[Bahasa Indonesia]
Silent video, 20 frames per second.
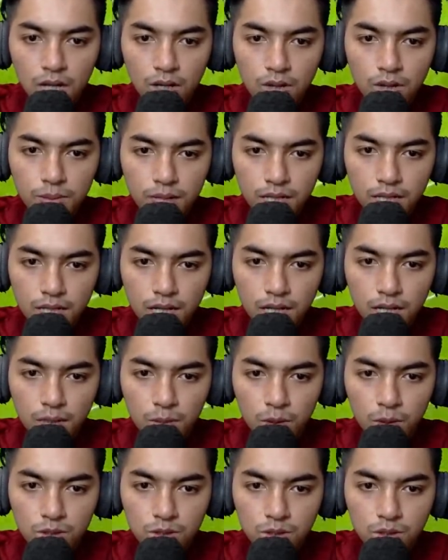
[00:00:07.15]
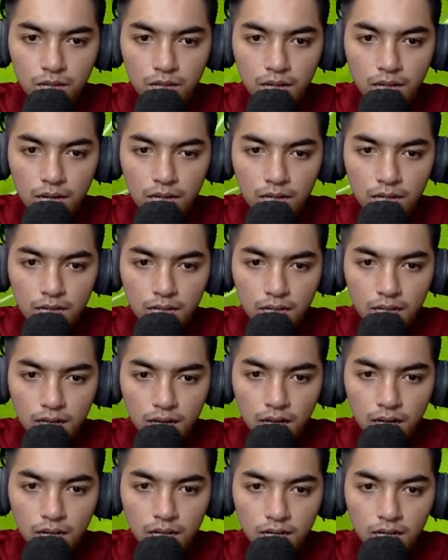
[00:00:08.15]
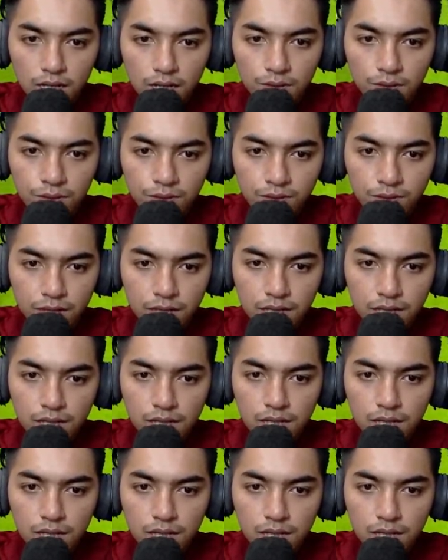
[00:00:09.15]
Romaria pojok kanan ya, ada Buffen.